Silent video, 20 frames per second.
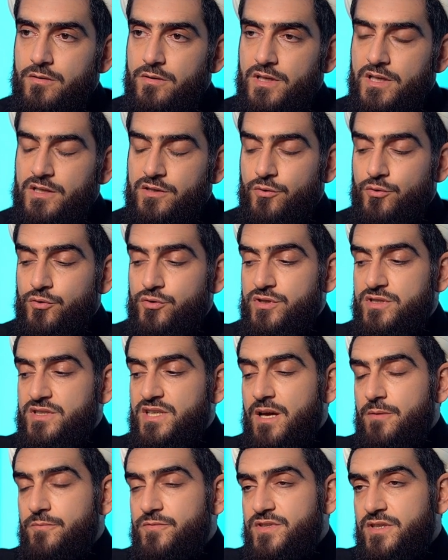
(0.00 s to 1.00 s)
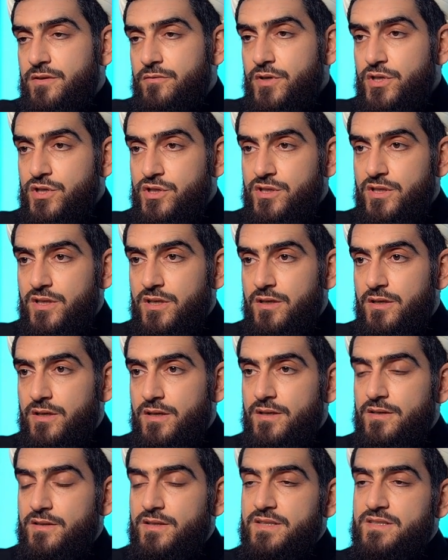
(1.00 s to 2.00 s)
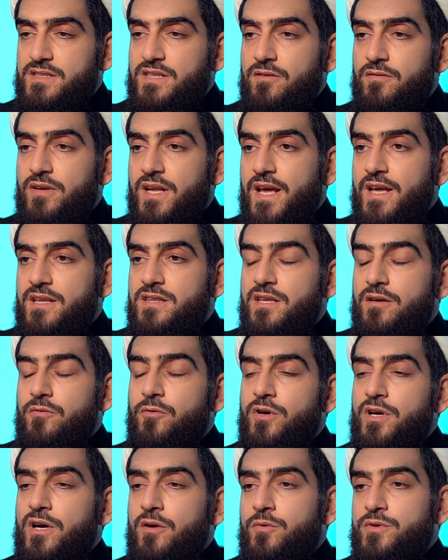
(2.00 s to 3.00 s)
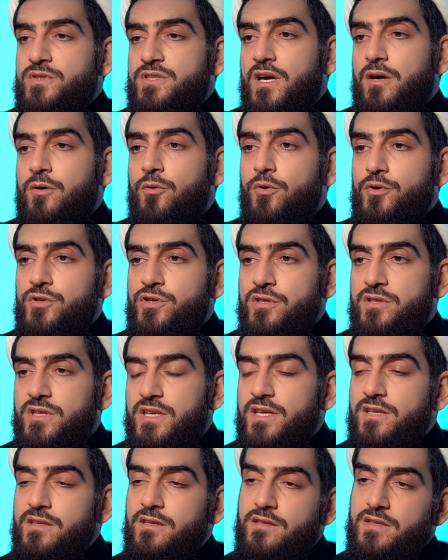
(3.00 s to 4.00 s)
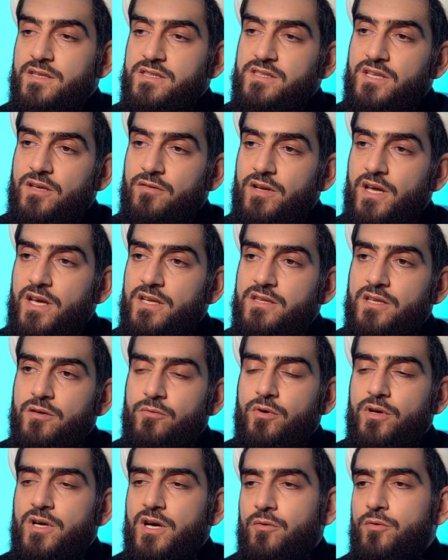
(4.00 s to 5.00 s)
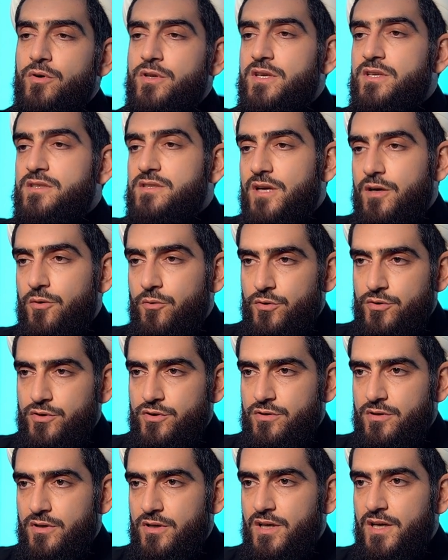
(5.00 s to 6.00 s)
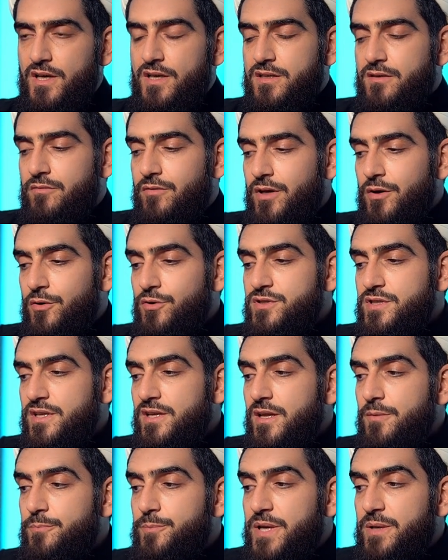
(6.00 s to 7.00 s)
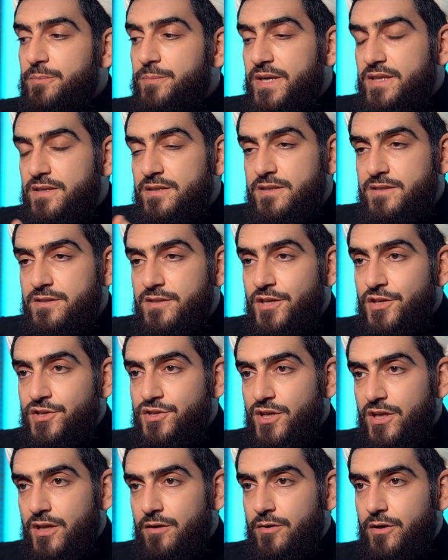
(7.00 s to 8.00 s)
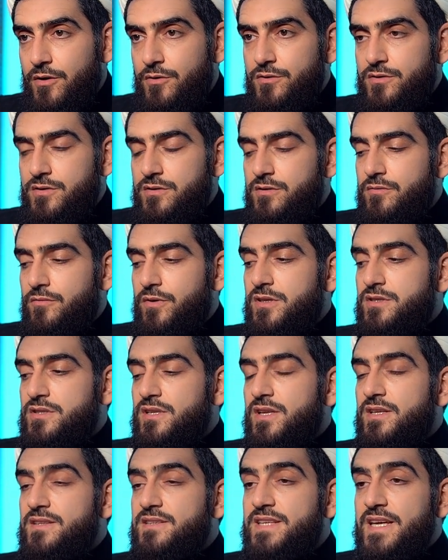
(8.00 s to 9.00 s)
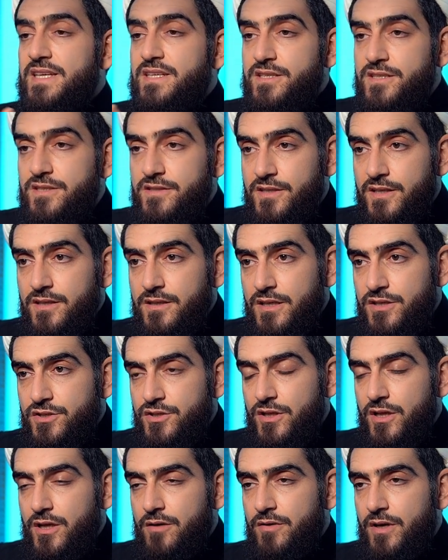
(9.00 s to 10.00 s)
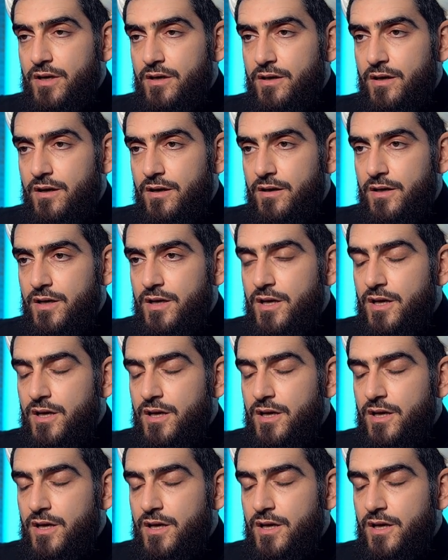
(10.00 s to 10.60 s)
Это уже сам Всевышний наставляет того, кого захочет, и не наставляет того, кого не захочет. Твое дело преподнести человеку, твое дело донести до человека.